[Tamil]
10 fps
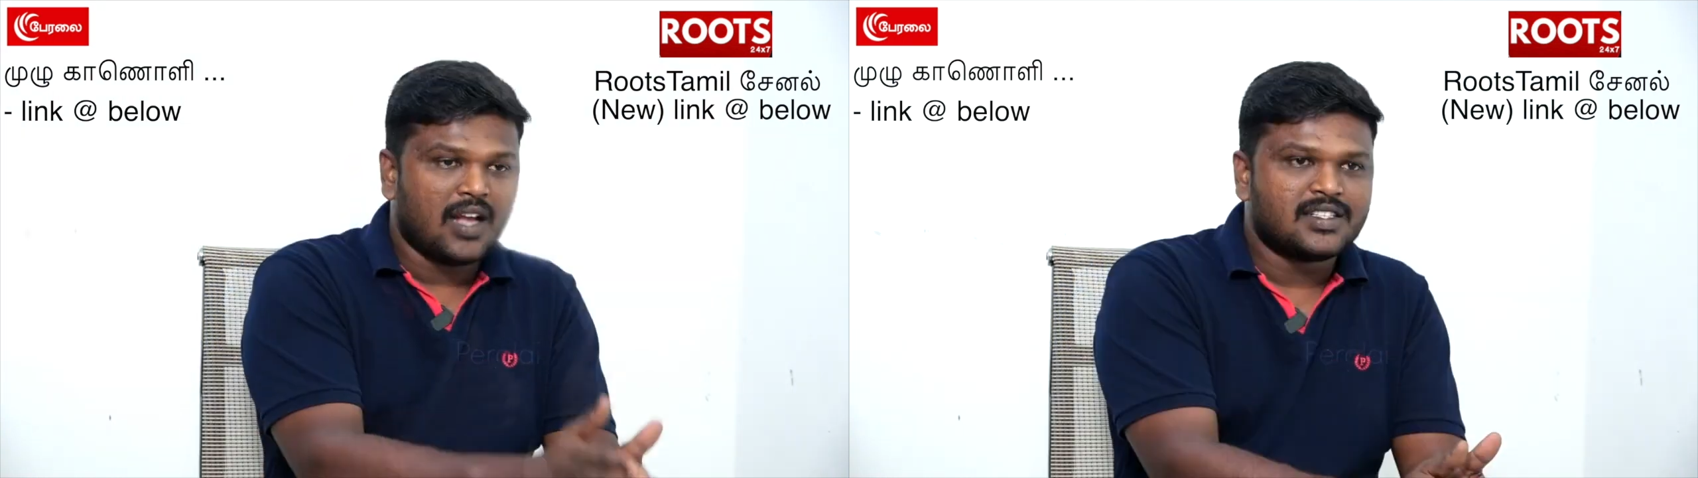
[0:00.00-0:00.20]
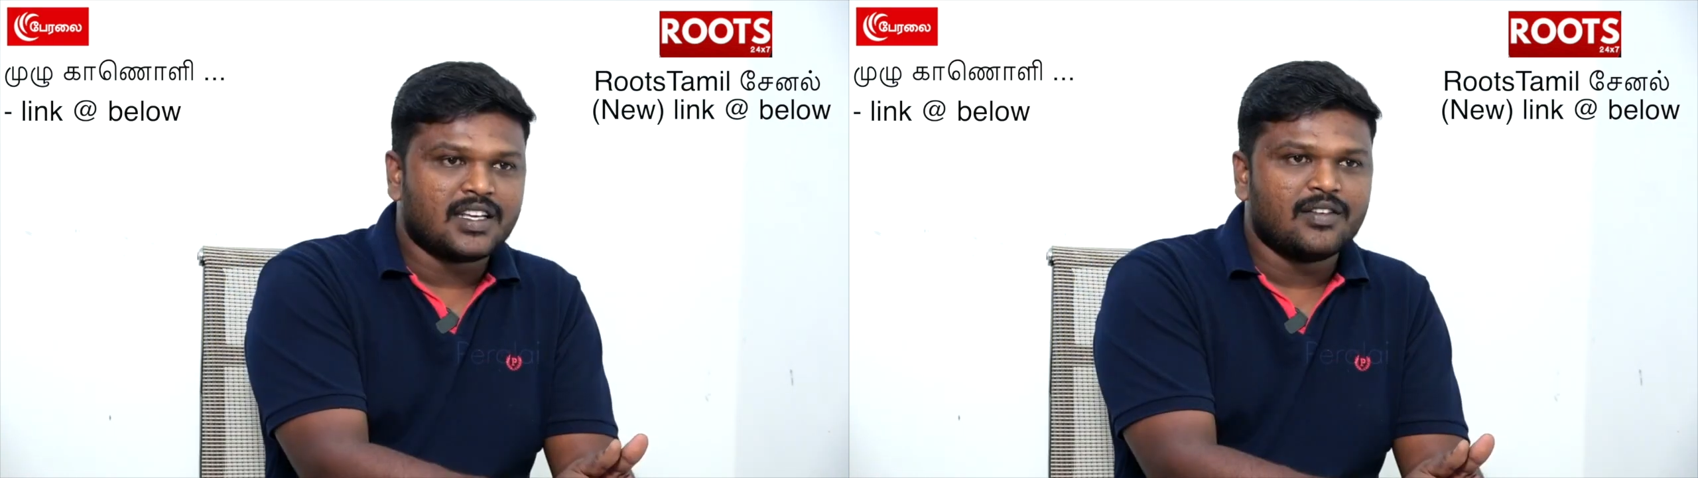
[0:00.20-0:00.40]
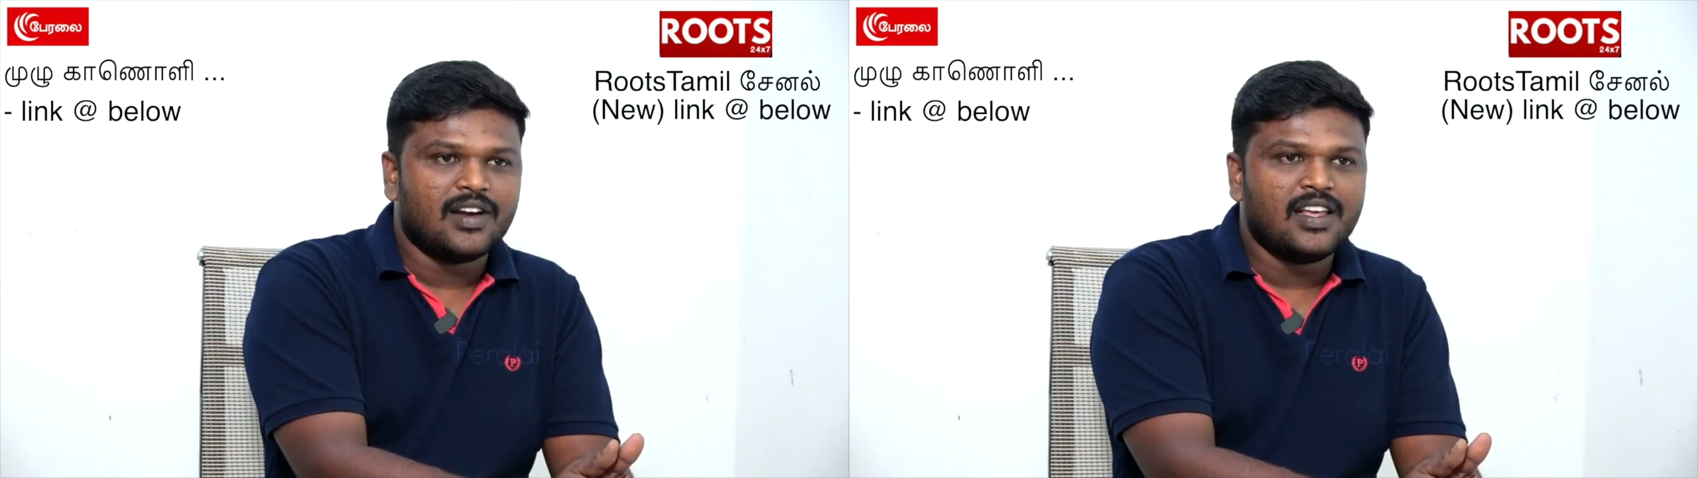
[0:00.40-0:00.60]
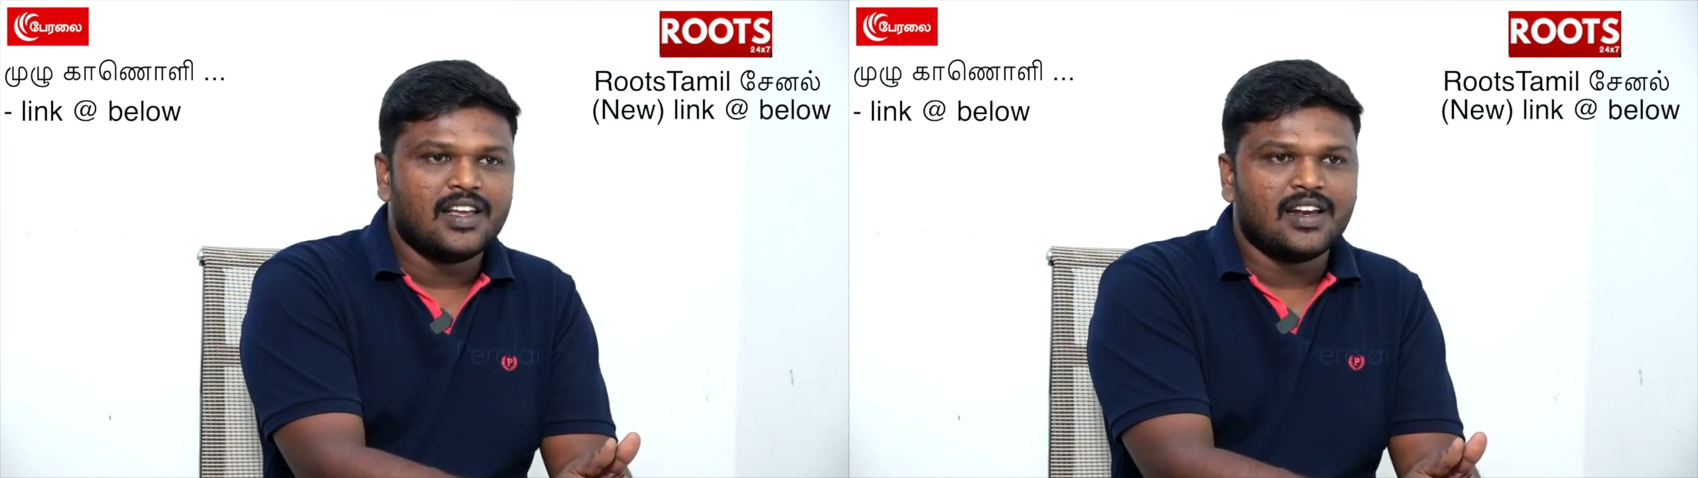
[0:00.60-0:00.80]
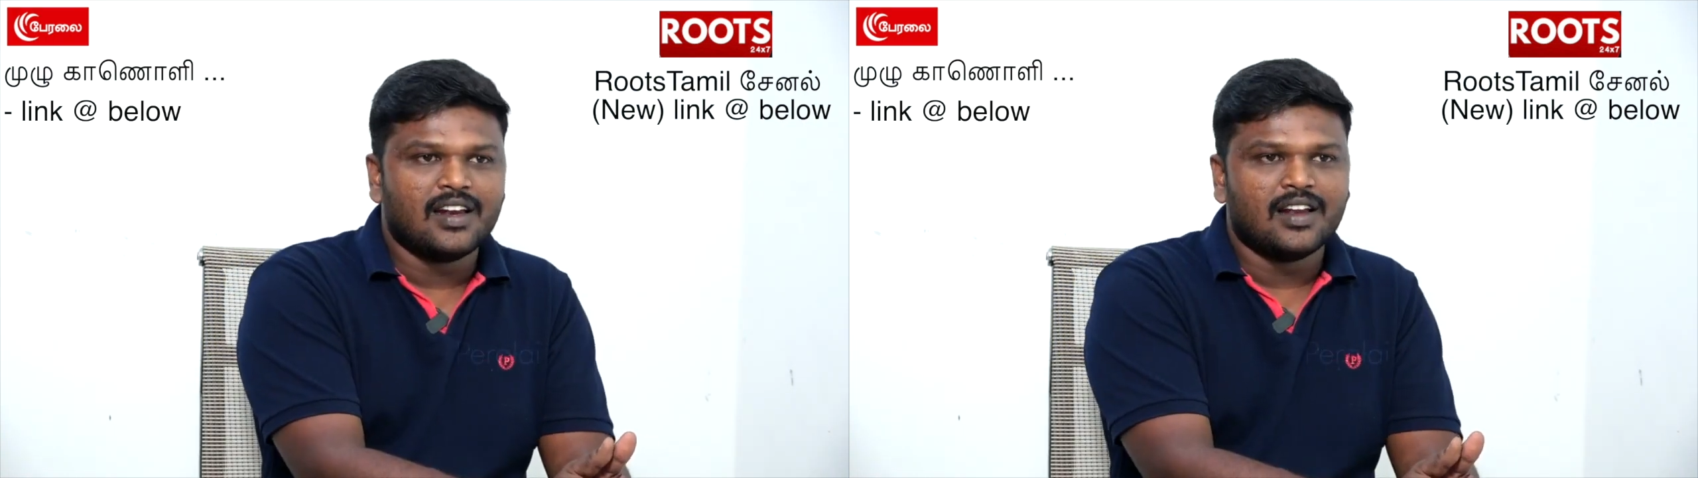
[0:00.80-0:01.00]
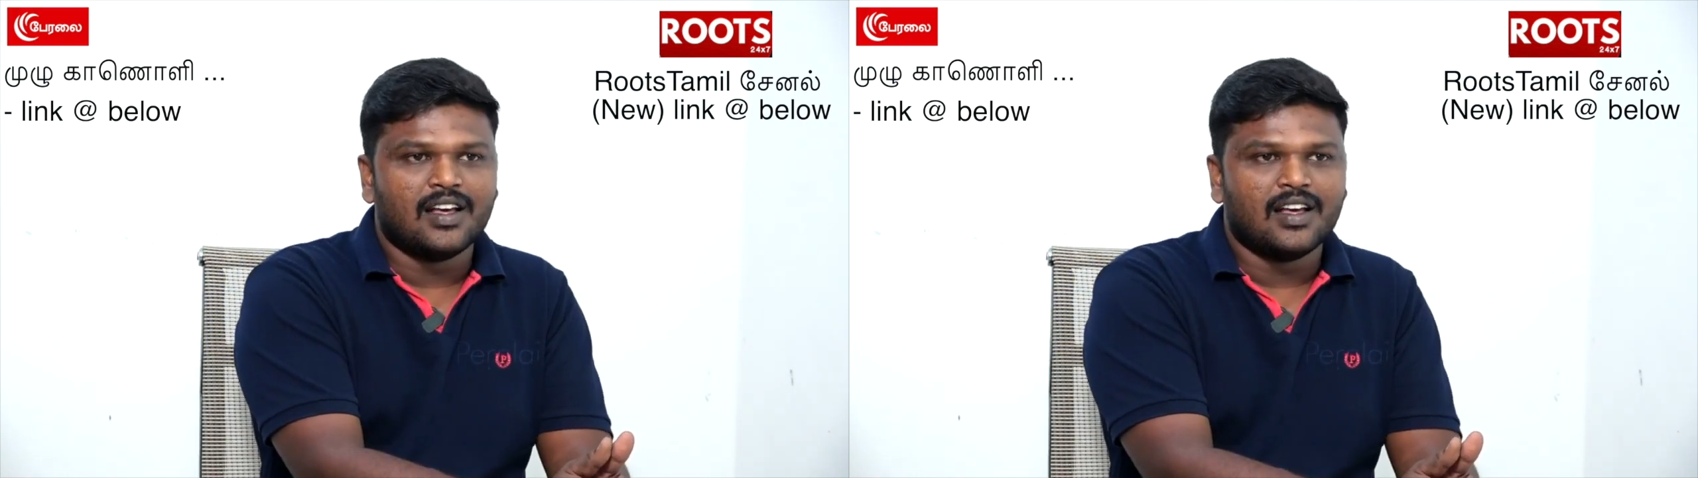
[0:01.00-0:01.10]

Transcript: ஆட்சிக்கு வெளியில்